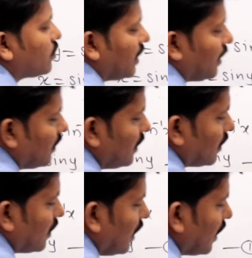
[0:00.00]
बीच में है
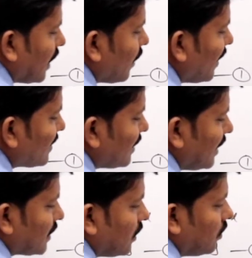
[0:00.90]
अगर आप ऐसे
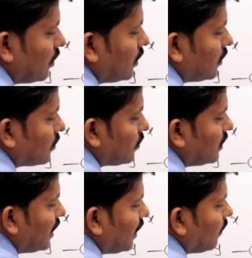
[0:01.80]
देखते हो तो
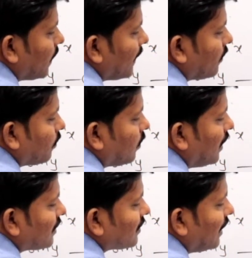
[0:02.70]
ये
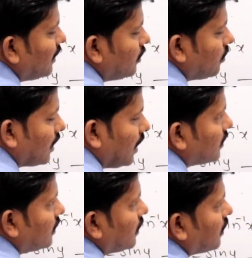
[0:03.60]
प्लस नाइन्टी होगा
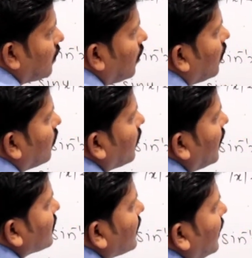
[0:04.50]

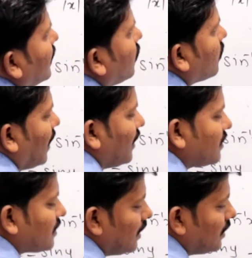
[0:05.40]
प्लस नाइन्टी और
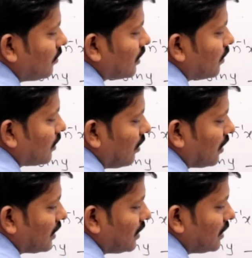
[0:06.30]
माइनस नाइन्टी मतलब क्या
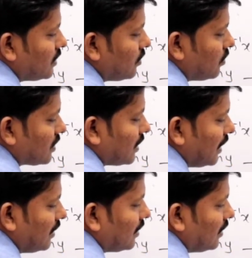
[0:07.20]
होगा कि ये ज़ीरो से
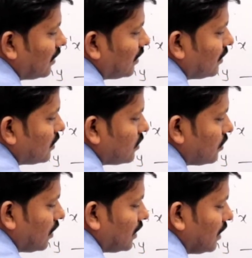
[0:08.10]
नाइन्टी ये
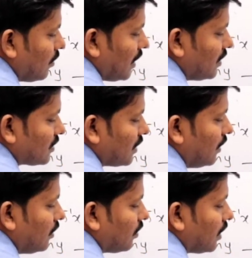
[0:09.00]
ज़ीरो है ये माइनस
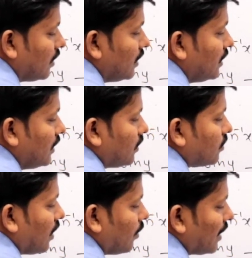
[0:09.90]
नाइन्टी होगा
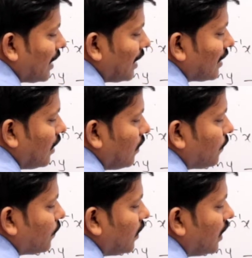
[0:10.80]
तो हमारा एंगल
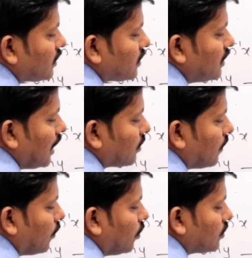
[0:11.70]
फर्स्ट या
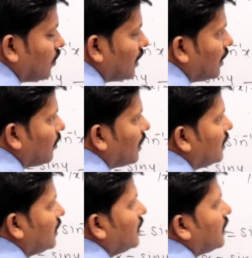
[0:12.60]
तो फोर्थ क्वाड्रेंट में
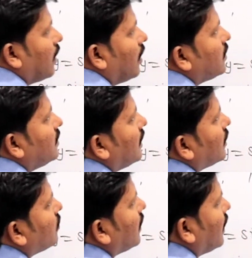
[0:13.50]
और
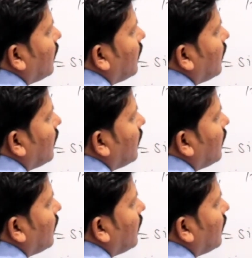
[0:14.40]
ये जो